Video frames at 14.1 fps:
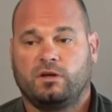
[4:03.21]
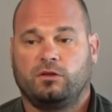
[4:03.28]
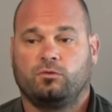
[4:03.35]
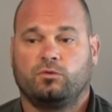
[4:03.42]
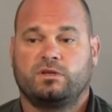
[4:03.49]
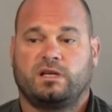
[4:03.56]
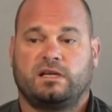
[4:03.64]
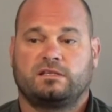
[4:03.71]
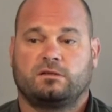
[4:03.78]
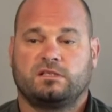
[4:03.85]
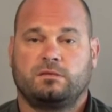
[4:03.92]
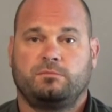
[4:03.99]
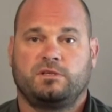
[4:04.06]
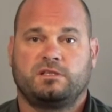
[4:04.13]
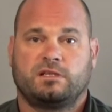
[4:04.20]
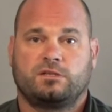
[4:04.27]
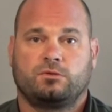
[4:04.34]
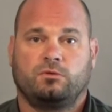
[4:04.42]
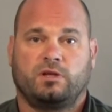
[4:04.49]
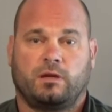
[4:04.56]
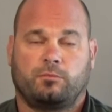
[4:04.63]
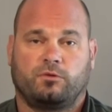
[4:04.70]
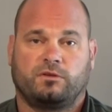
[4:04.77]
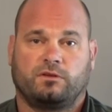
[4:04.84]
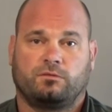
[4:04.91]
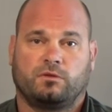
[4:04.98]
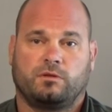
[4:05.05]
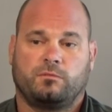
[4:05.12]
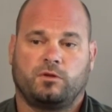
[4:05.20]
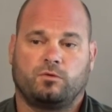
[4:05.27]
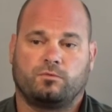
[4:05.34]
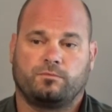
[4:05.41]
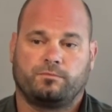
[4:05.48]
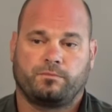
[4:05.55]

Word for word: et donc à la sensibilisation et à la protection des milieux.